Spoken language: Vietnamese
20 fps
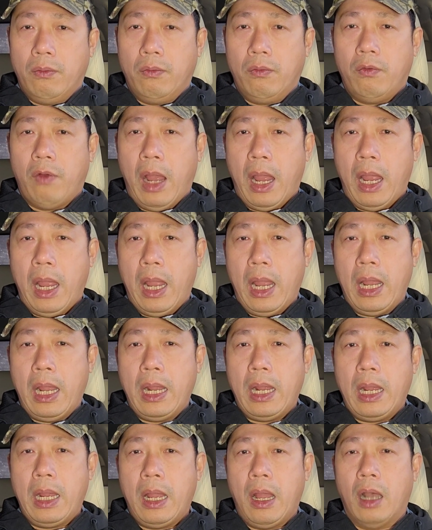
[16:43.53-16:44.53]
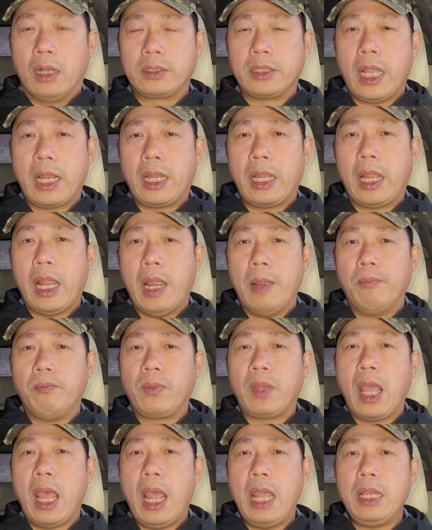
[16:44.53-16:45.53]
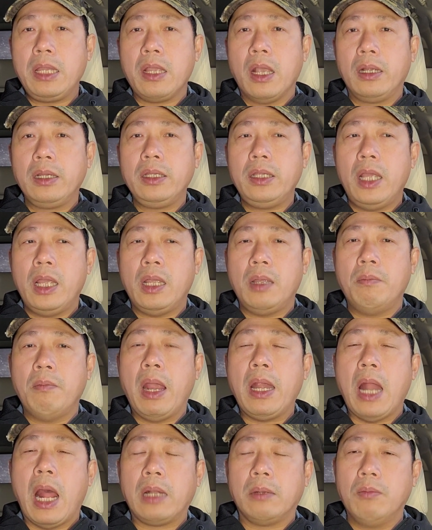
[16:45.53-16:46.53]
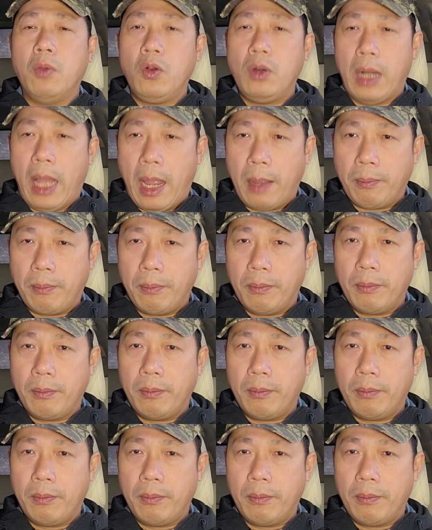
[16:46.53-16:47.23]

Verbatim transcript: và họ sẽ kiềm chế những gì Biden muốn làm.